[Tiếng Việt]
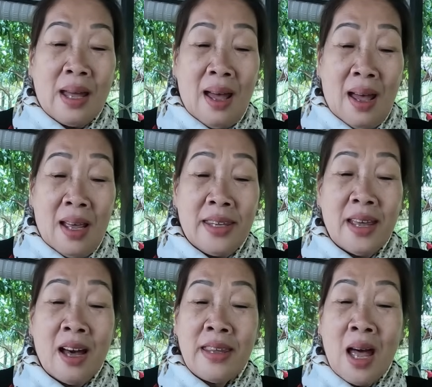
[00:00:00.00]
thề
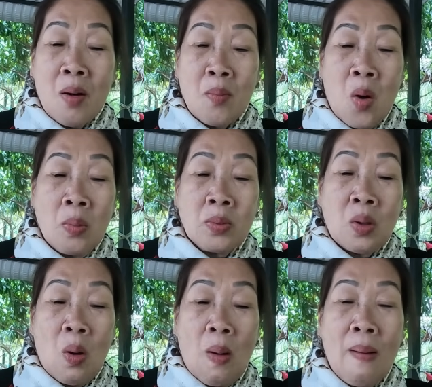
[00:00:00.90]
cho nhau một
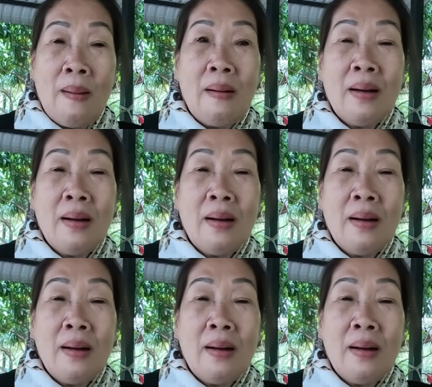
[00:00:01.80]
thỏa